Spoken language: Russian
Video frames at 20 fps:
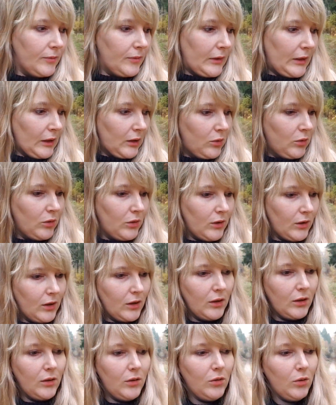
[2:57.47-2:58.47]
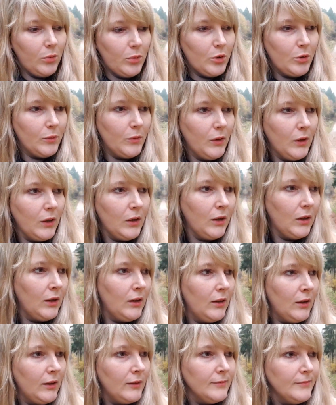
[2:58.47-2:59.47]
такой, в общем,
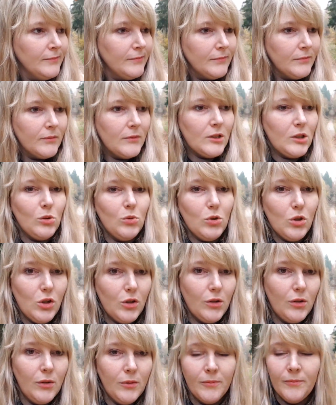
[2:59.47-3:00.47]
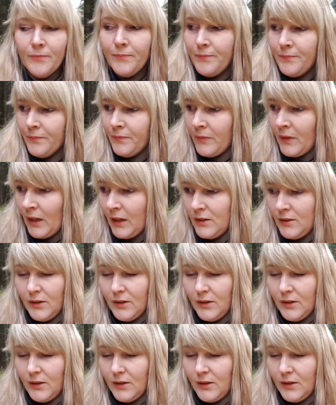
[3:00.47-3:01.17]
случай из